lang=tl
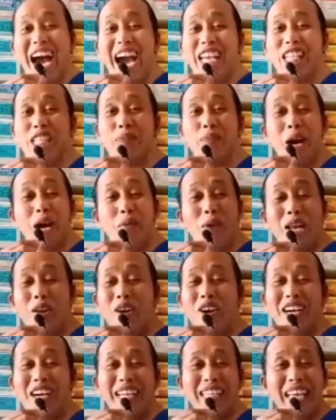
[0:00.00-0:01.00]
guys,
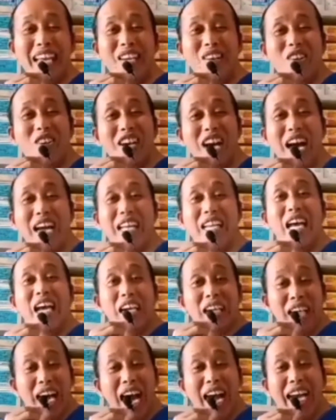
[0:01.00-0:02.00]
pangwalong katanungan,
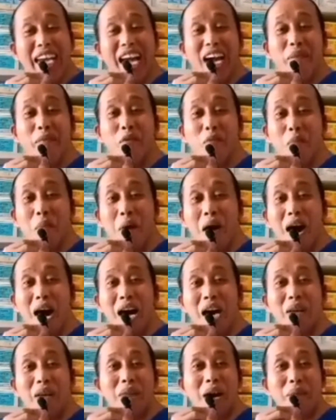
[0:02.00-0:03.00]
kaya mo
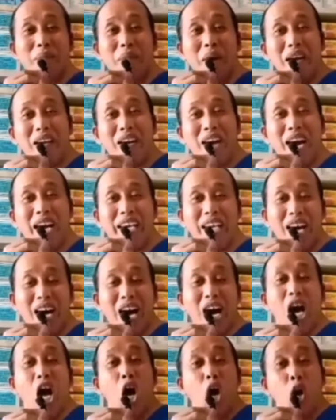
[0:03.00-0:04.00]
bang
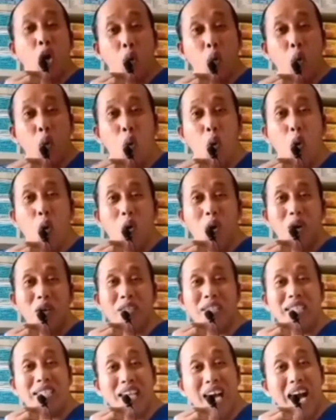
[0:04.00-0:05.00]
magparaya kung
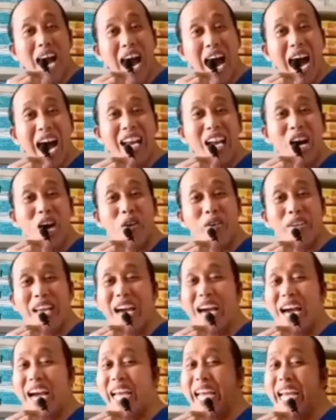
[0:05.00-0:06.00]
sa araw
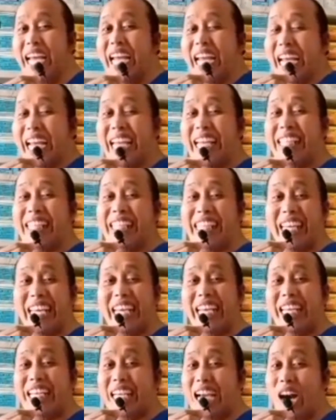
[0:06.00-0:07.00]
na
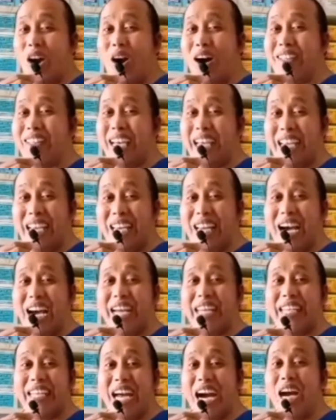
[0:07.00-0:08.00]
hindi ikaw ang
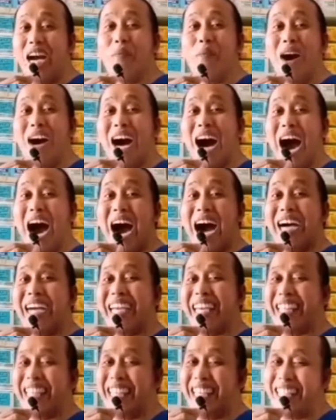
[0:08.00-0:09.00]
dahilan ng mga
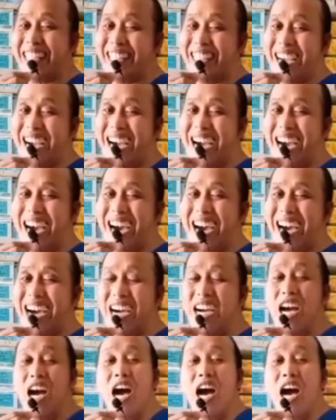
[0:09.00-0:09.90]
ngiti niya?